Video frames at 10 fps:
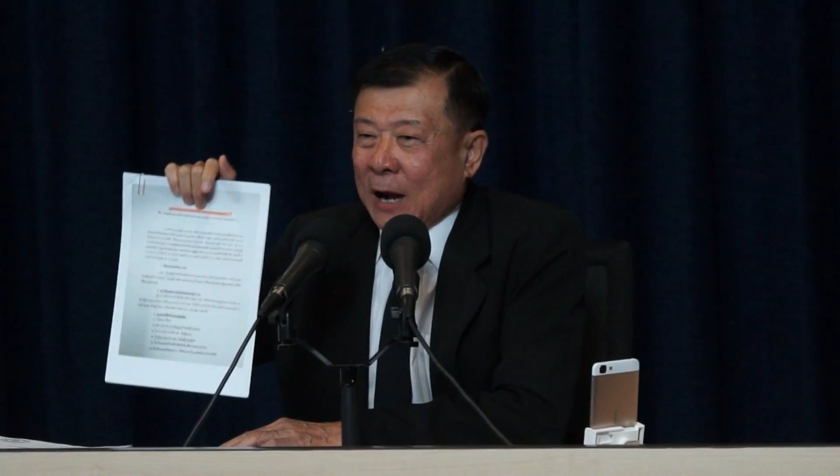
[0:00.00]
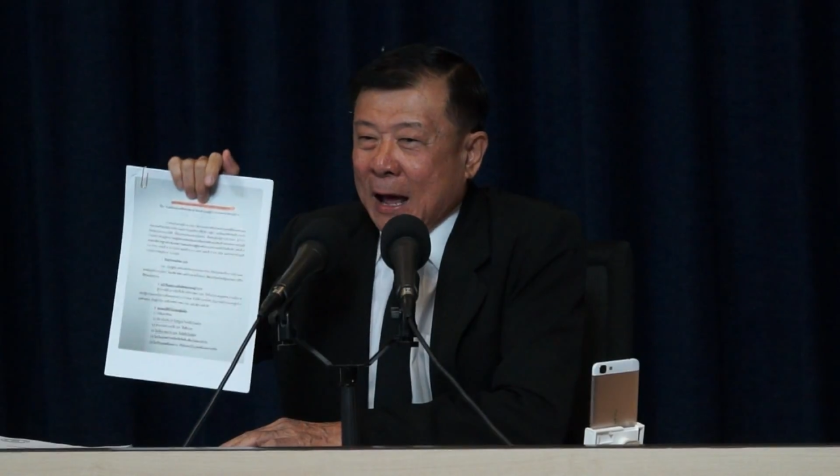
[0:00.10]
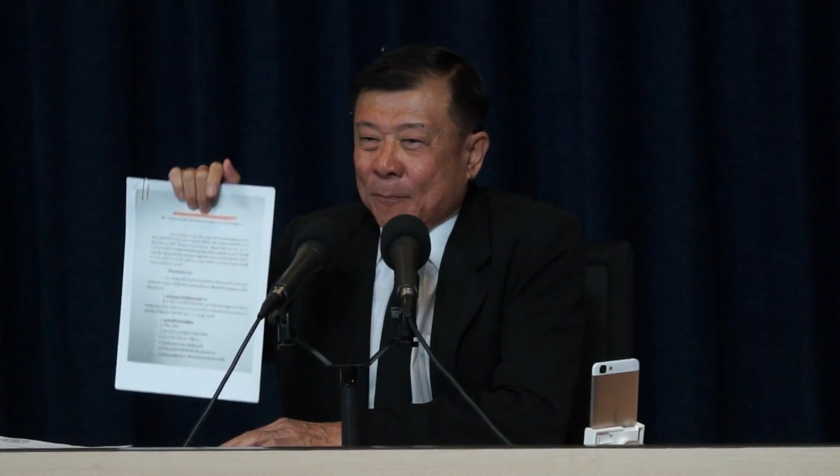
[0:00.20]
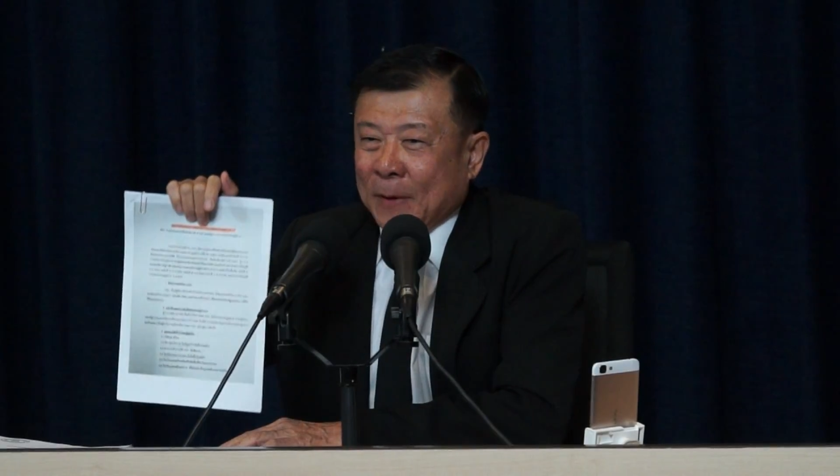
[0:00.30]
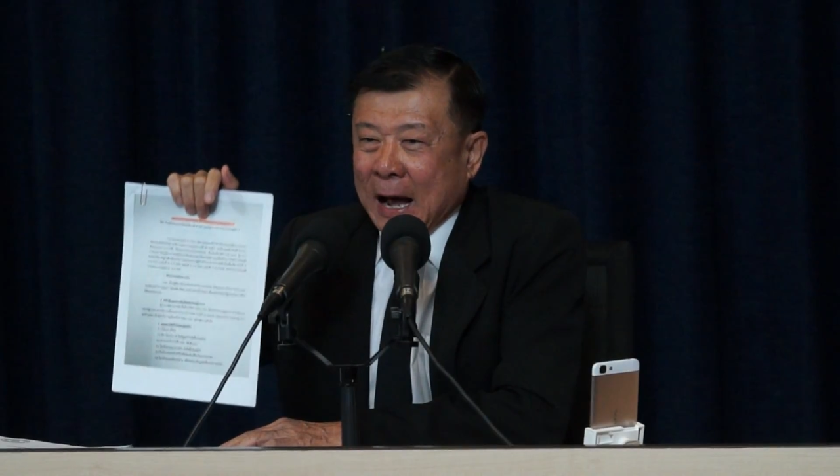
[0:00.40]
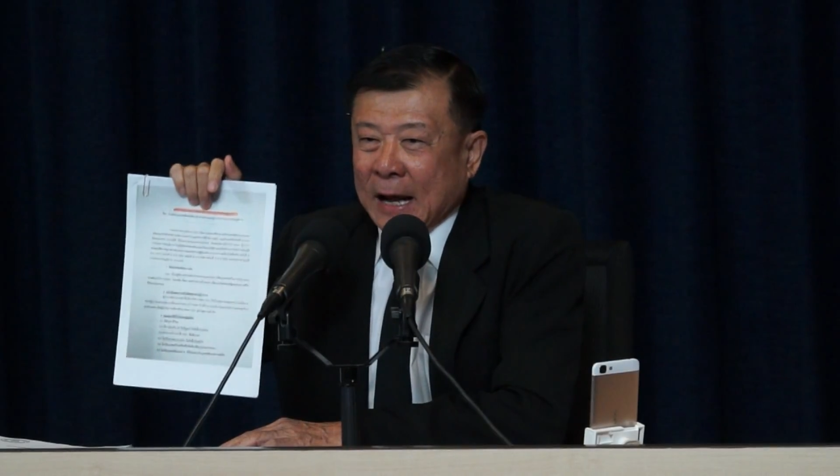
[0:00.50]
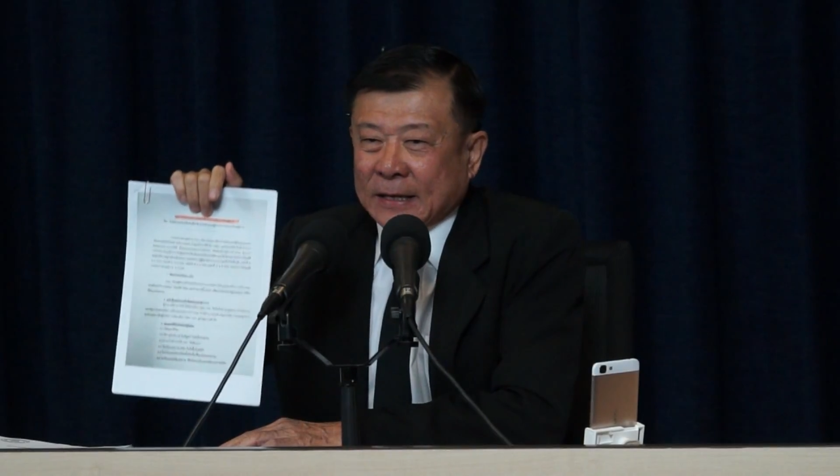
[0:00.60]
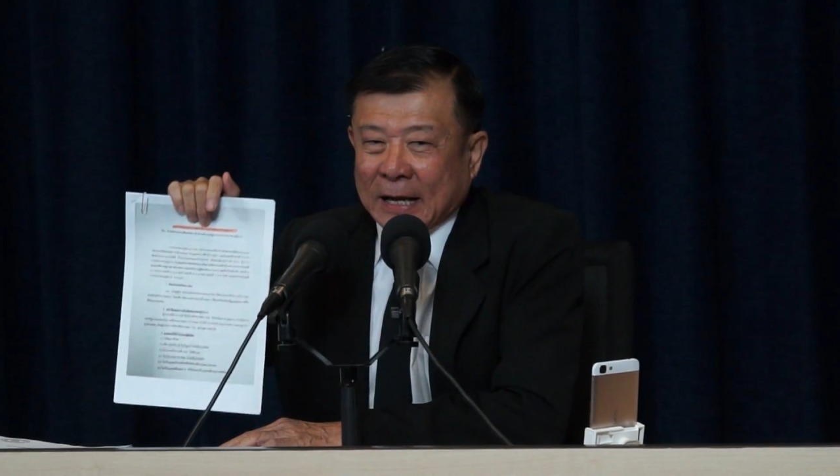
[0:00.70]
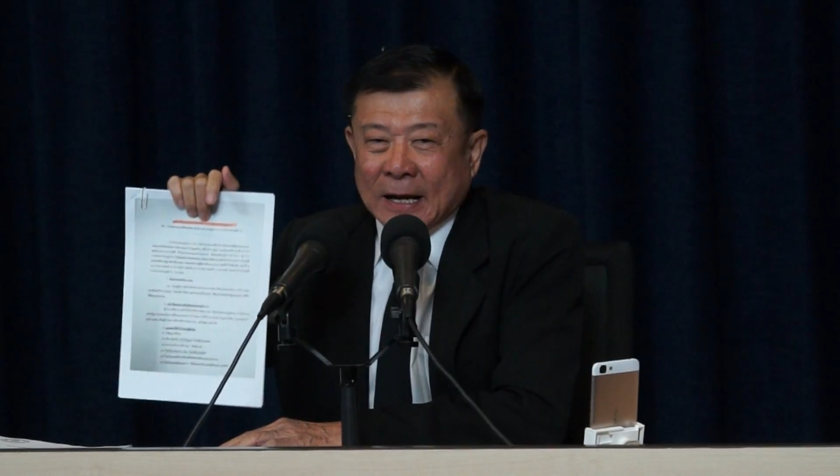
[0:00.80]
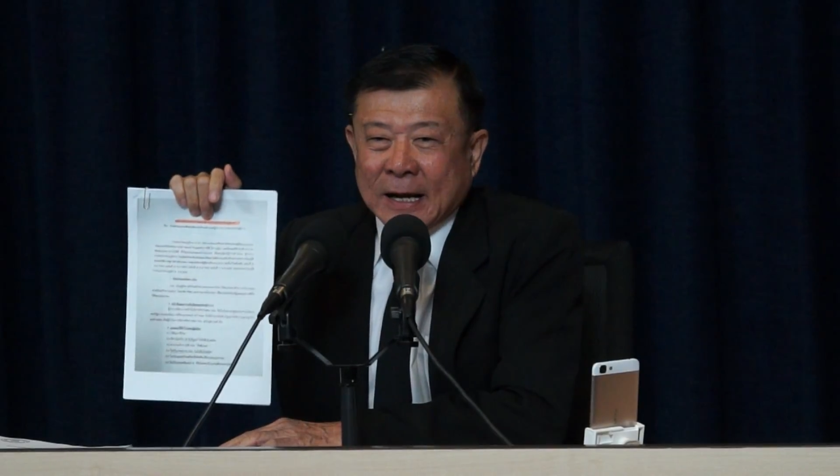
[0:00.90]
รับการ
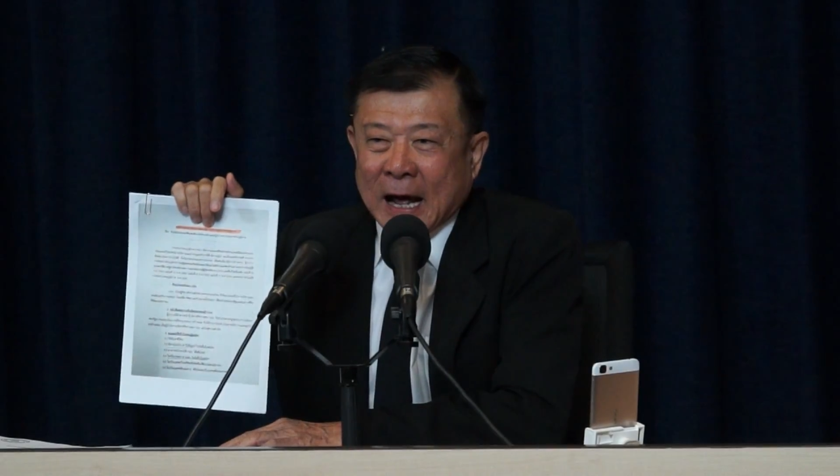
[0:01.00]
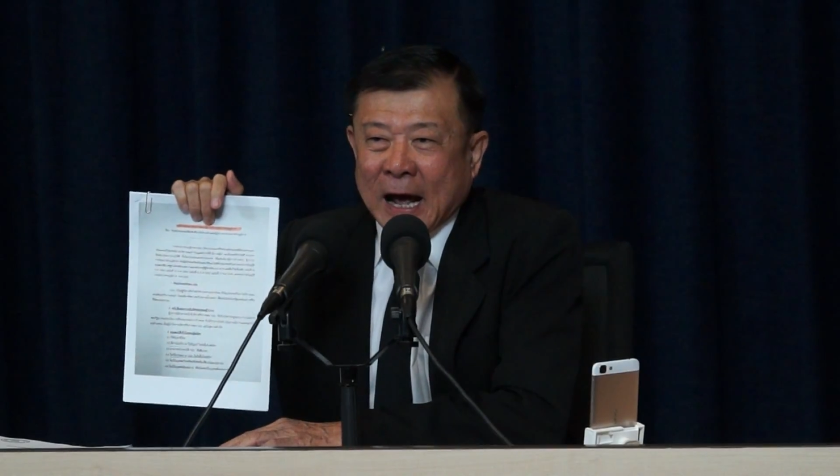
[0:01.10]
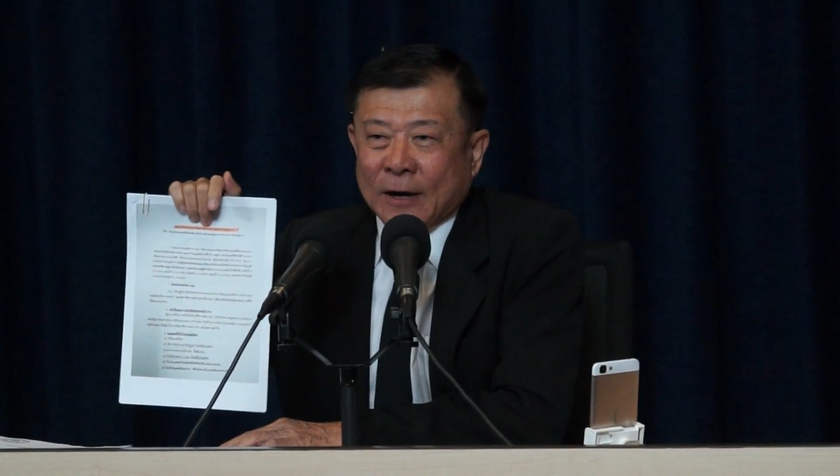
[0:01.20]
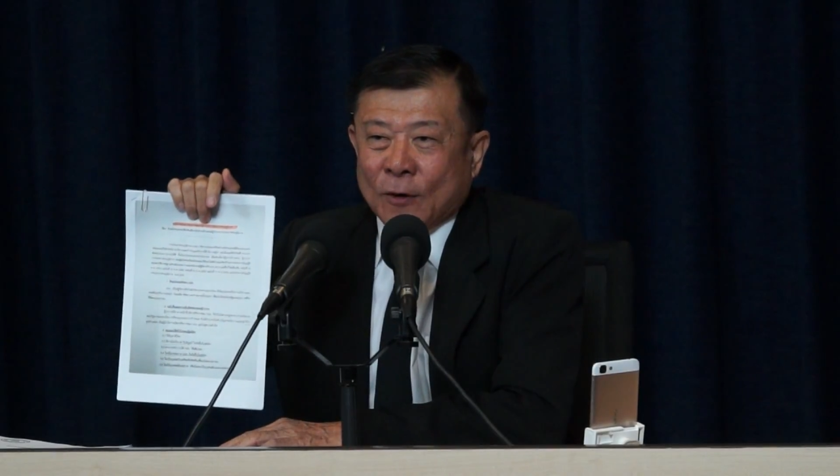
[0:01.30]
สรรหา